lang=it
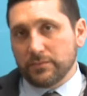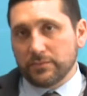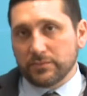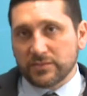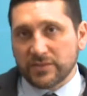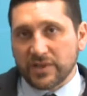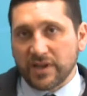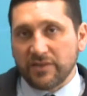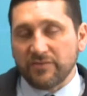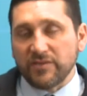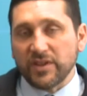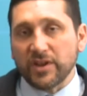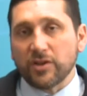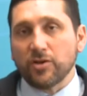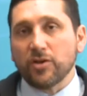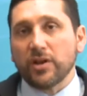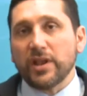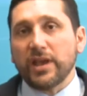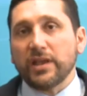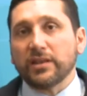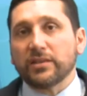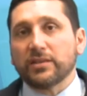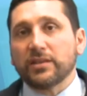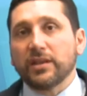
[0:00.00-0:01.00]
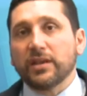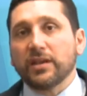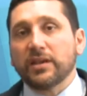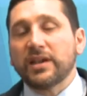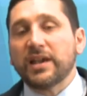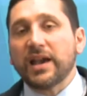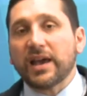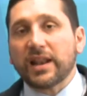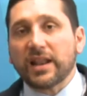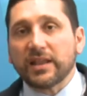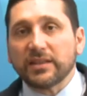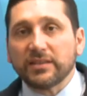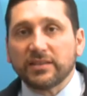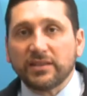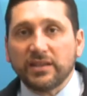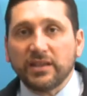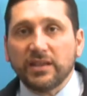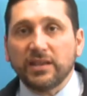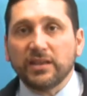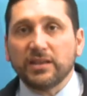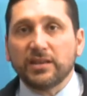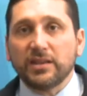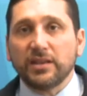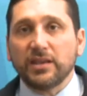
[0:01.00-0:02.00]
tra virgolette,
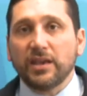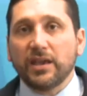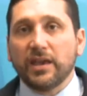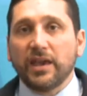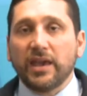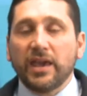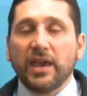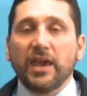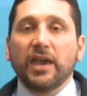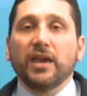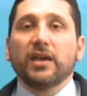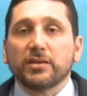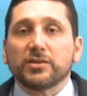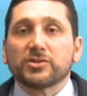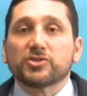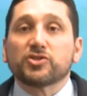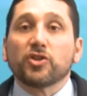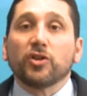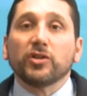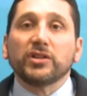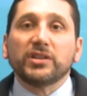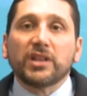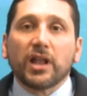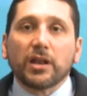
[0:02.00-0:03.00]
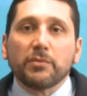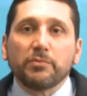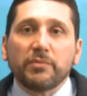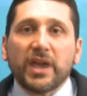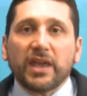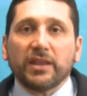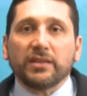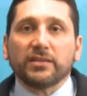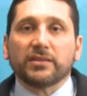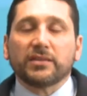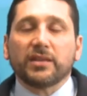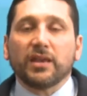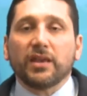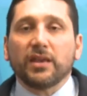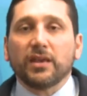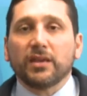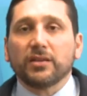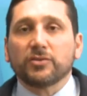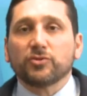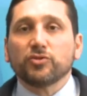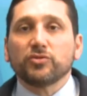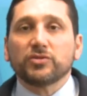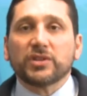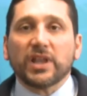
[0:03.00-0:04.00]
garantiti e solidalmente
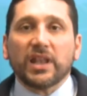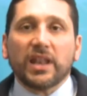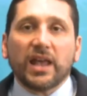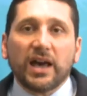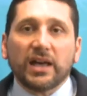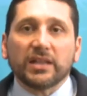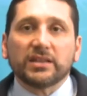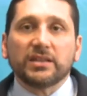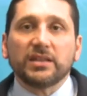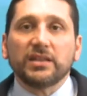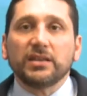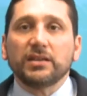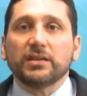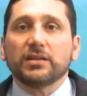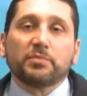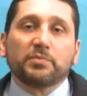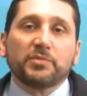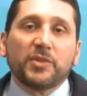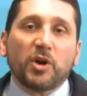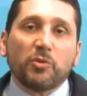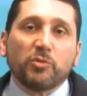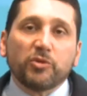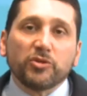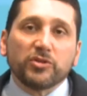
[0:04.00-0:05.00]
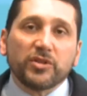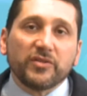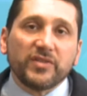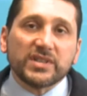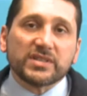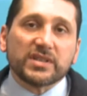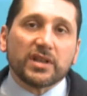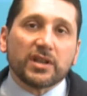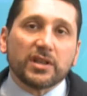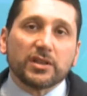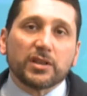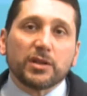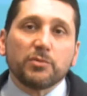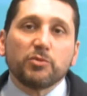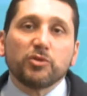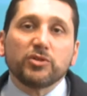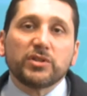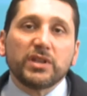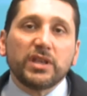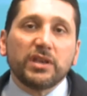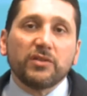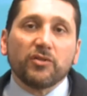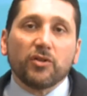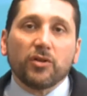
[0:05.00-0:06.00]
tutelati da un punto di vista
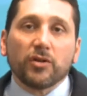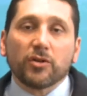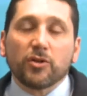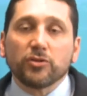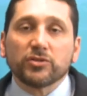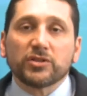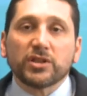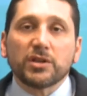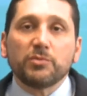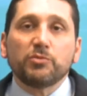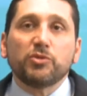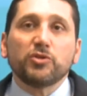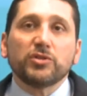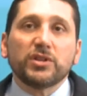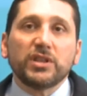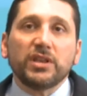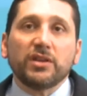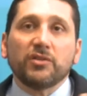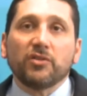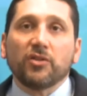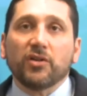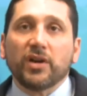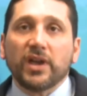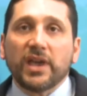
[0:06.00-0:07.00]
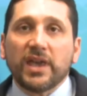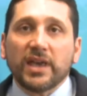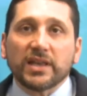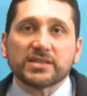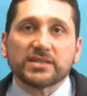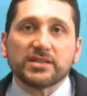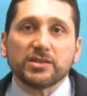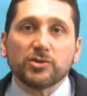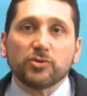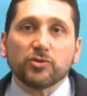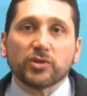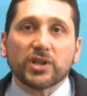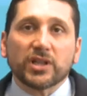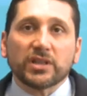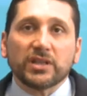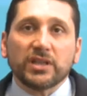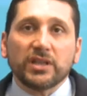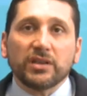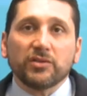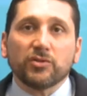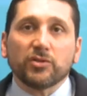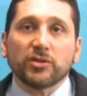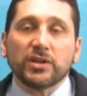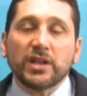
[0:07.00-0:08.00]
retributivo, contributivo e
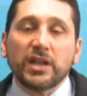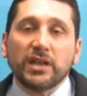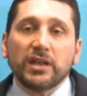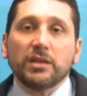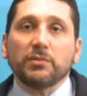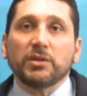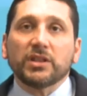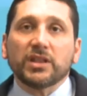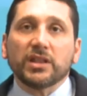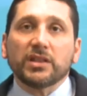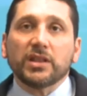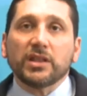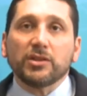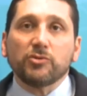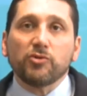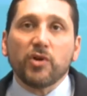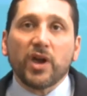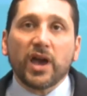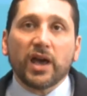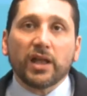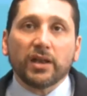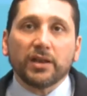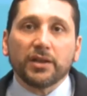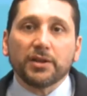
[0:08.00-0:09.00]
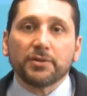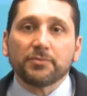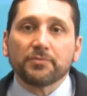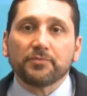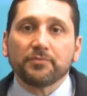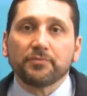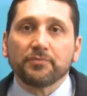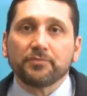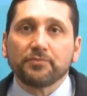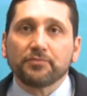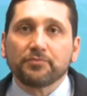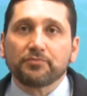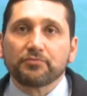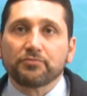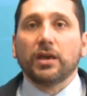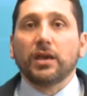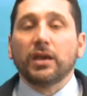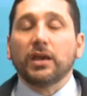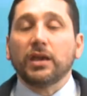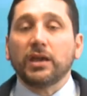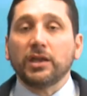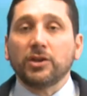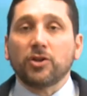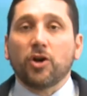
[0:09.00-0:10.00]
assicurativo nel limite dei due anni.
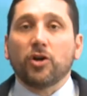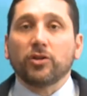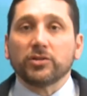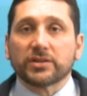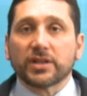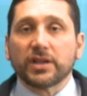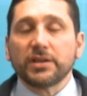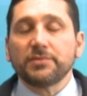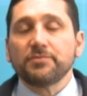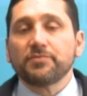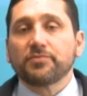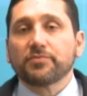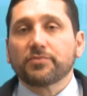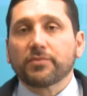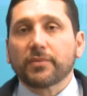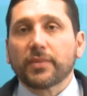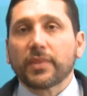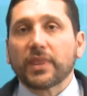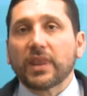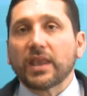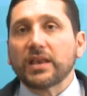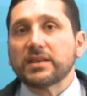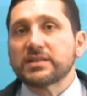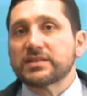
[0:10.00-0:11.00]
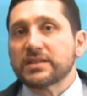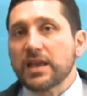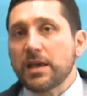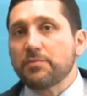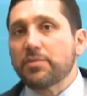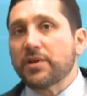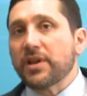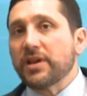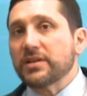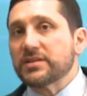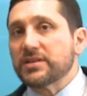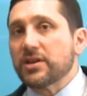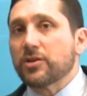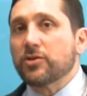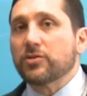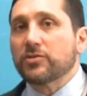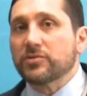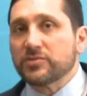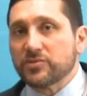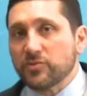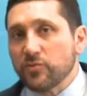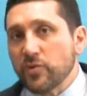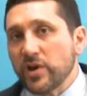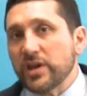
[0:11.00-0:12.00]
Inoltre, sempre
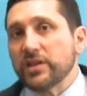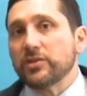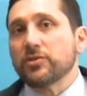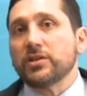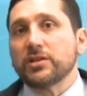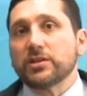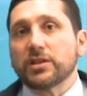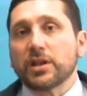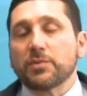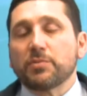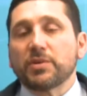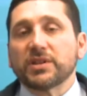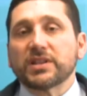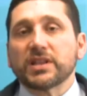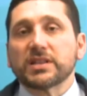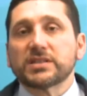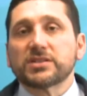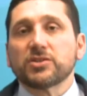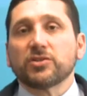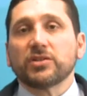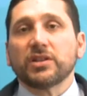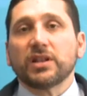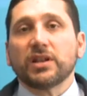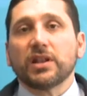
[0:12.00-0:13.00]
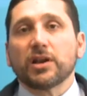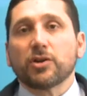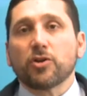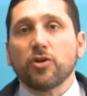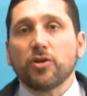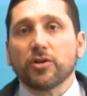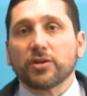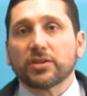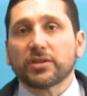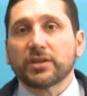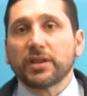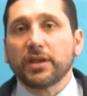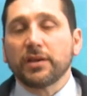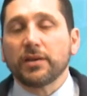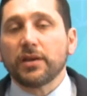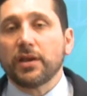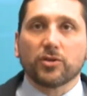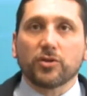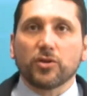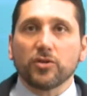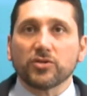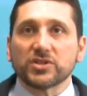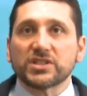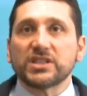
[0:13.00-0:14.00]
seguendo l'interpretazione della Corte,
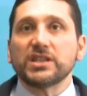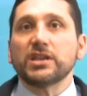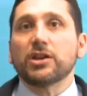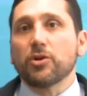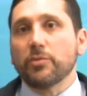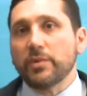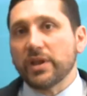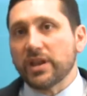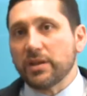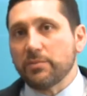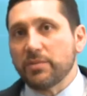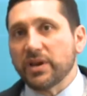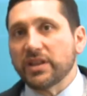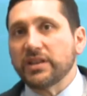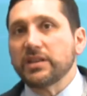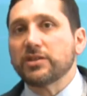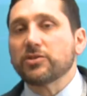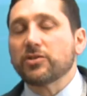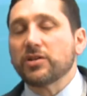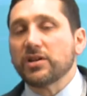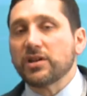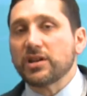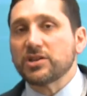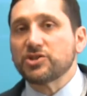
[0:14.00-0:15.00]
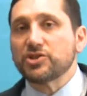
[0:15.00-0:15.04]
così come ribadito nella